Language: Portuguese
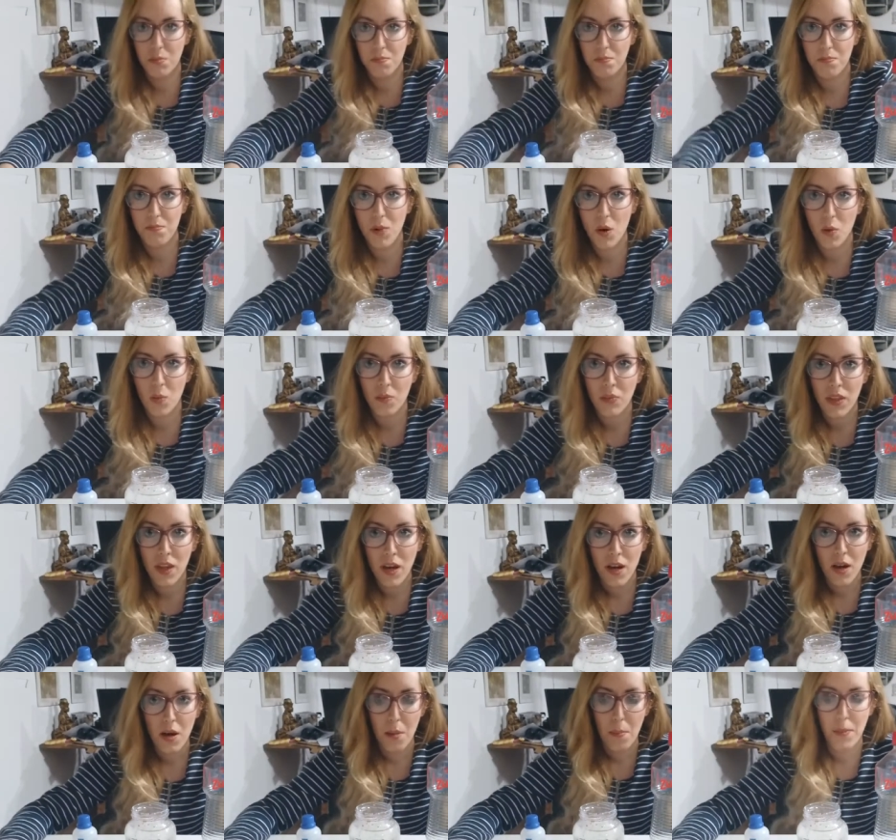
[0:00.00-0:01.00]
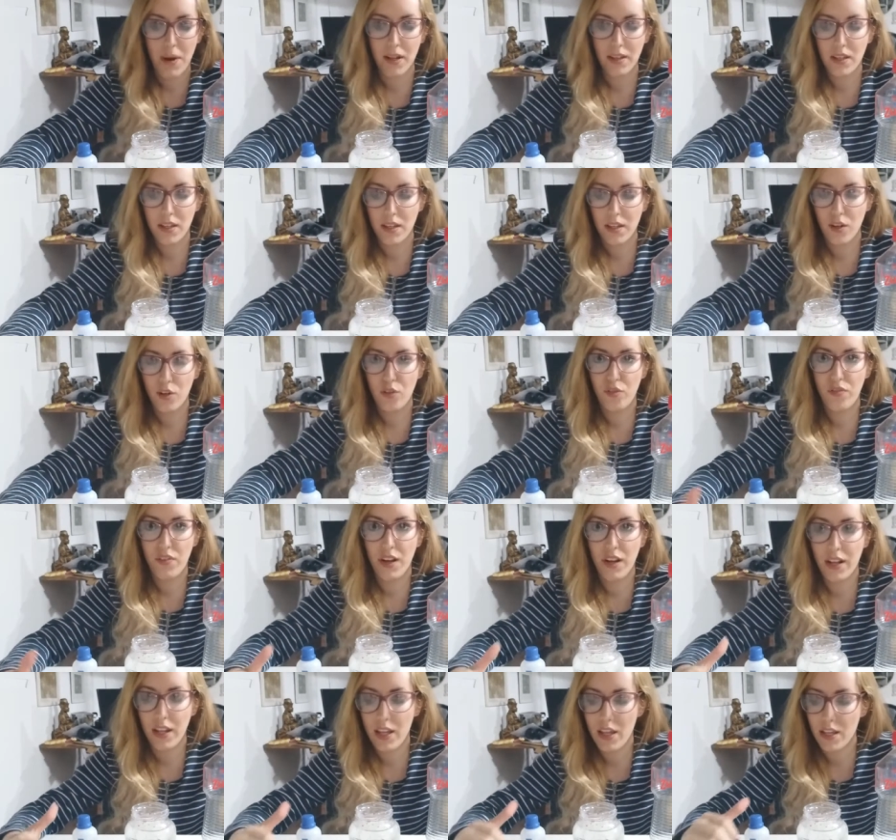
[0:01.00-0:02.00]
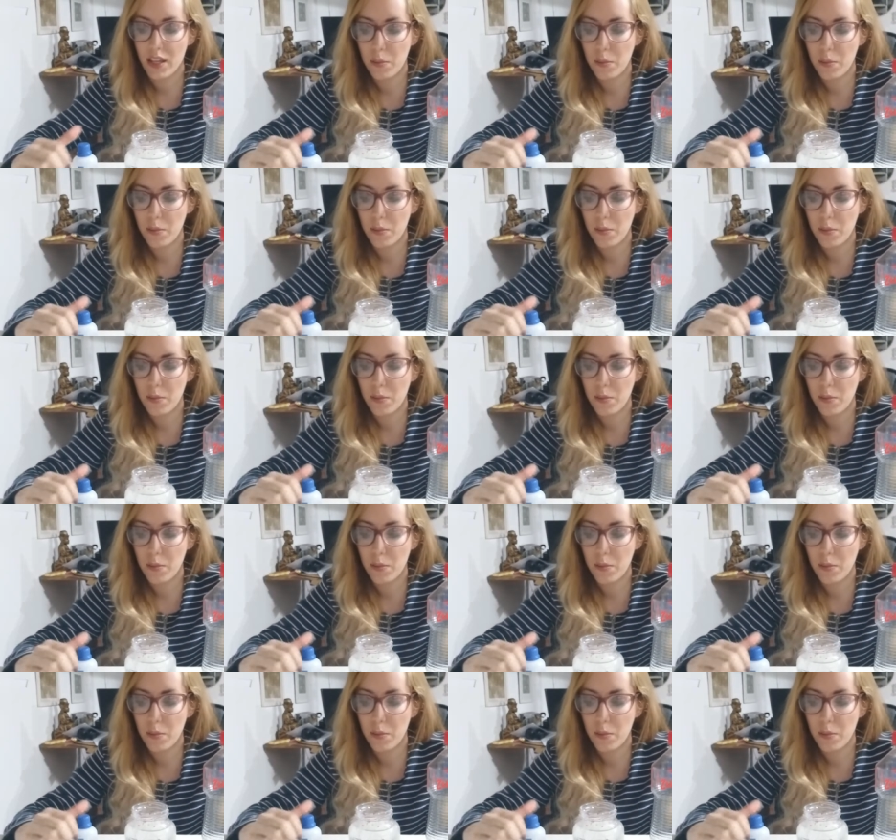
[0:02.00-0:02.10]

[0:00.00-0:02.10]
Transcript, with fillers: Bom, para que, que eu falei